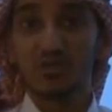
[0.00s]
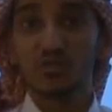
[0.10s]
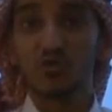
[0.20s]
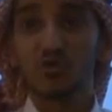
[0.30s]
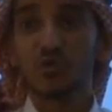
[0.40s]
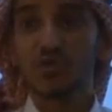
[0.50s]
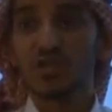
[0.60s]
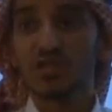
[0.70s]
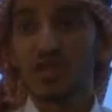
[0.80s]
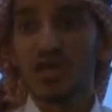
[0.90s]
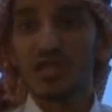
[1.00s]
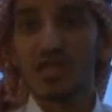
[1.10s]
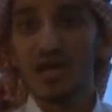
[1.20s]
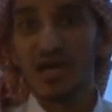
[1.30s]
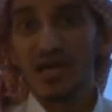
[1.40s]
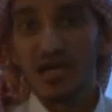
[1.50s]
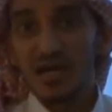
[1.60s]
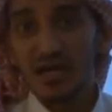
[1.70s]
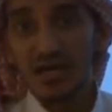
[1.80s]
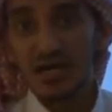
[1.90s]
تكون مثلا لها
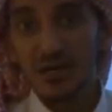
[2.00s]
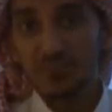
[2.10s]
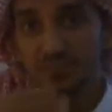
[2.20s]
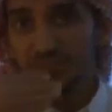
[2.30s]
آه،